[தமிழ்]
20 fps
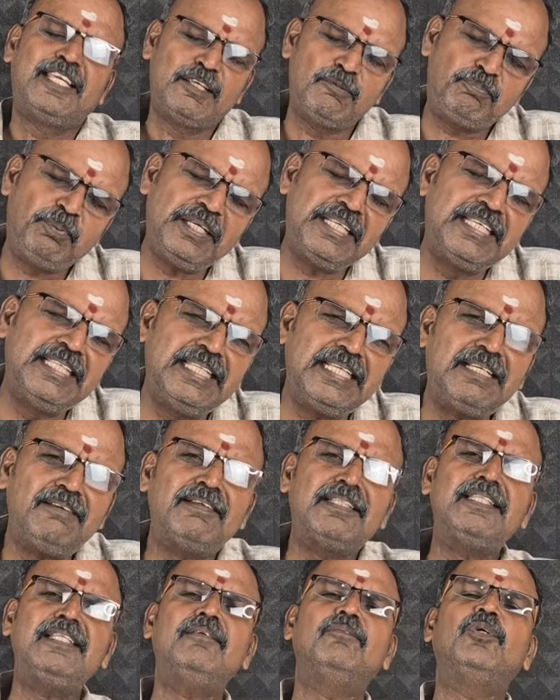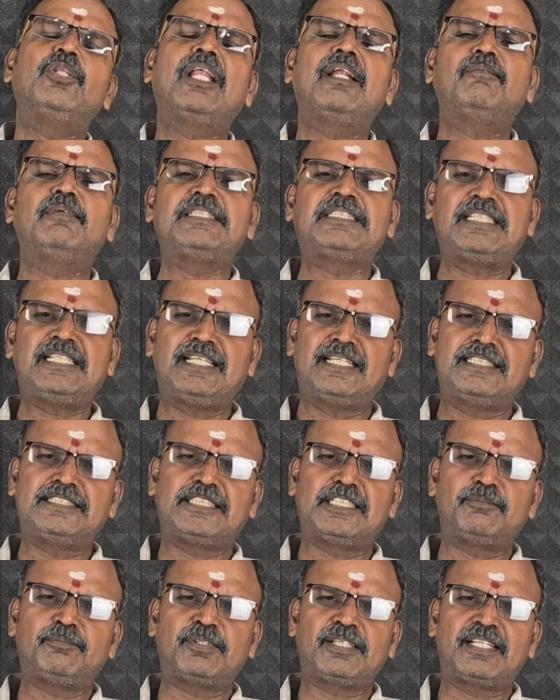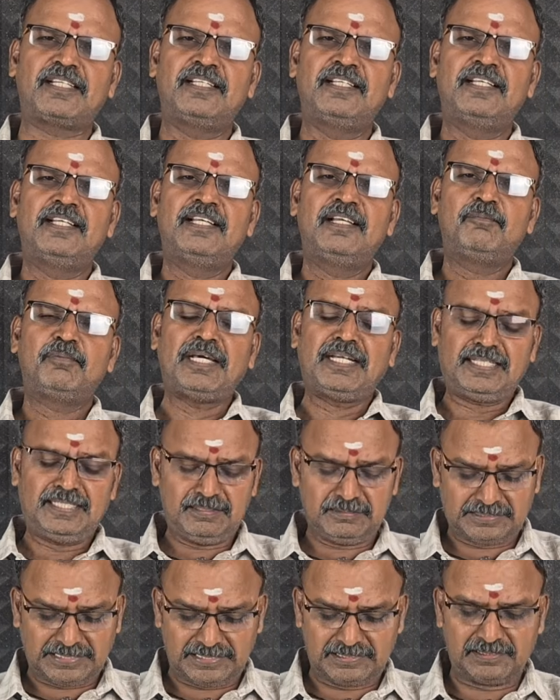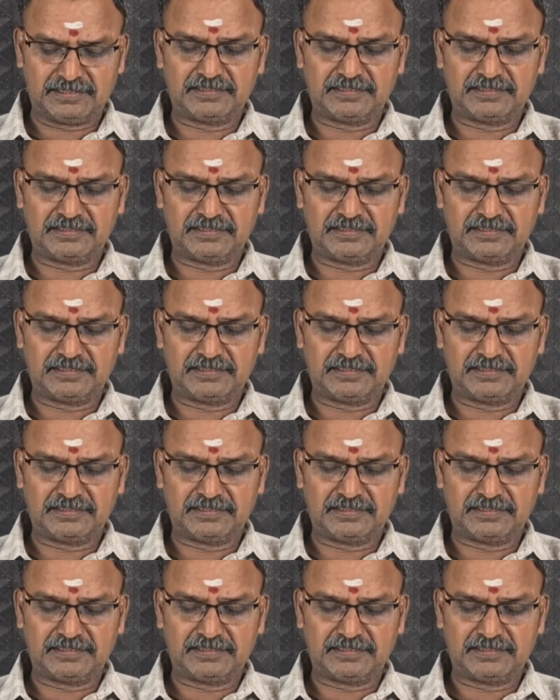இப்போ இதுக்கு வந்து முதலமைச்சர் என்ன செய்ய போகிறார் பாருங்க த